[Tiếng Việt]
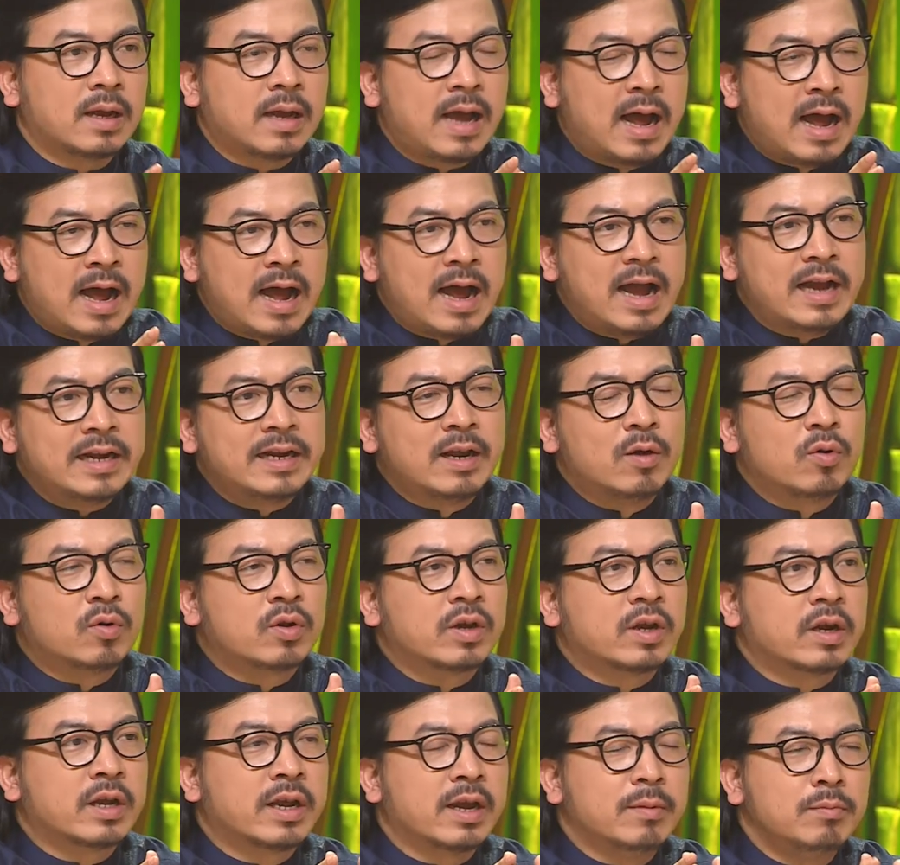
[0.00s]
cả hai đều
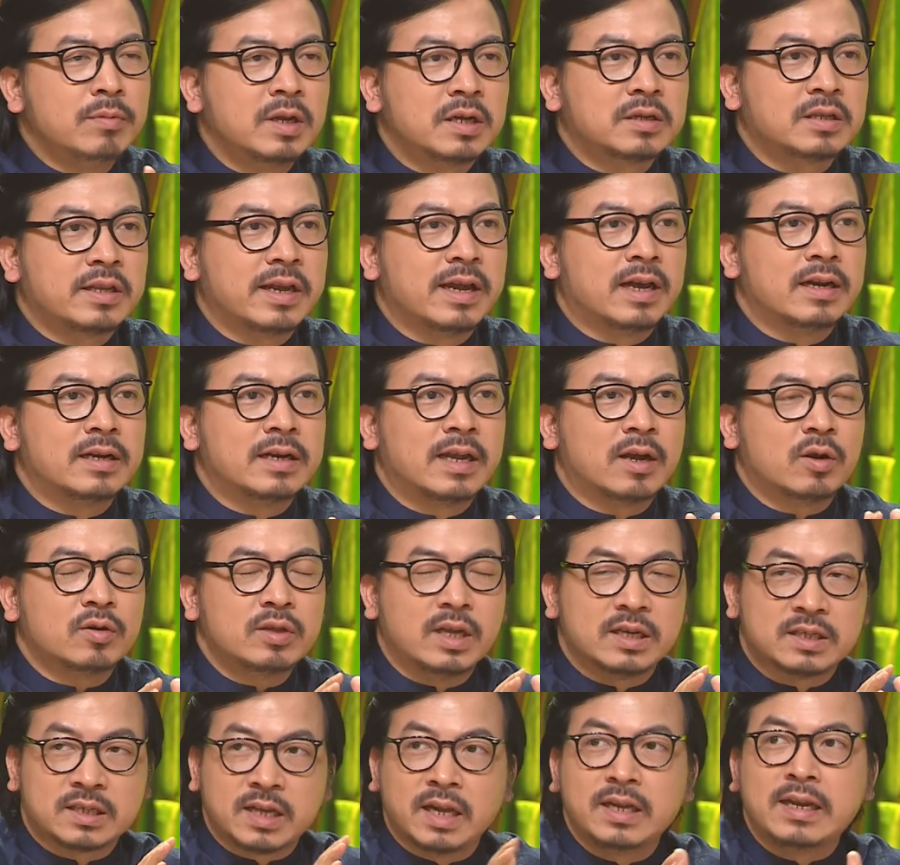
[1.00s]
kiếm được tiền để có
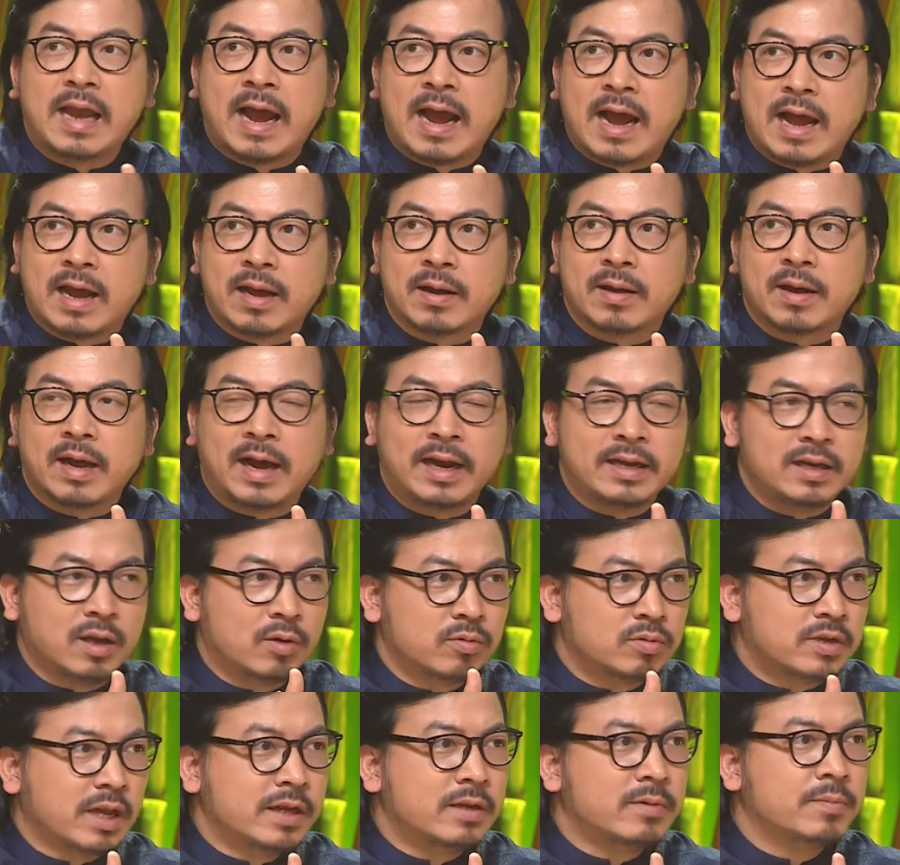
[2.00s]
thể xây nhà, anh
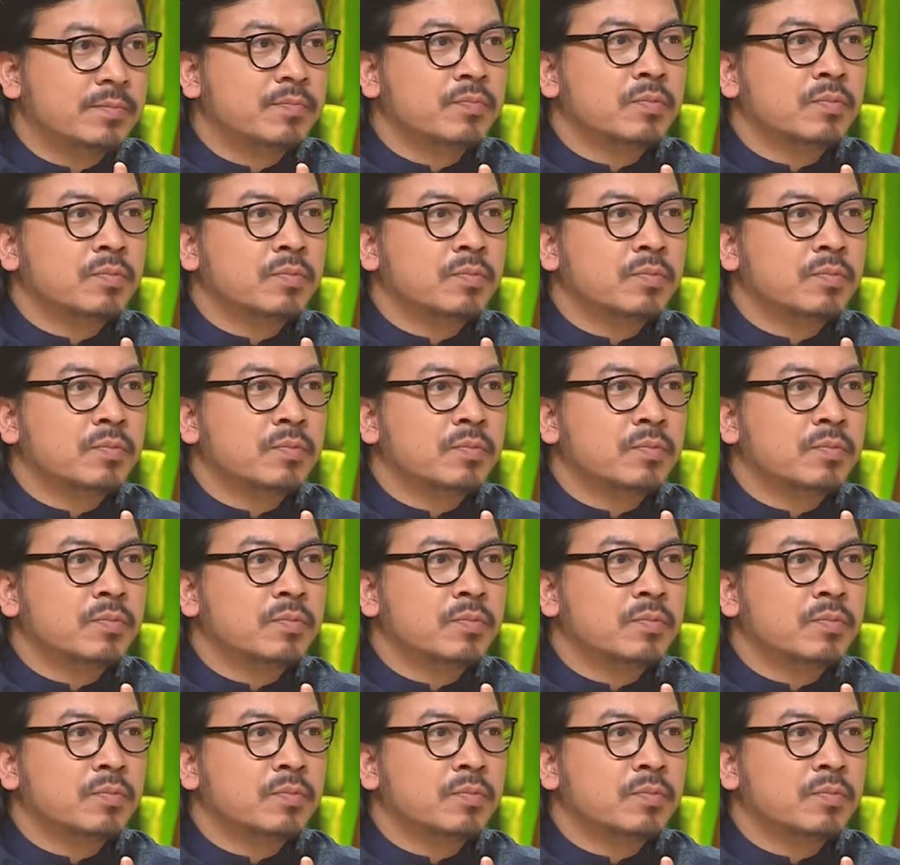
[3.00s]
đồng tình.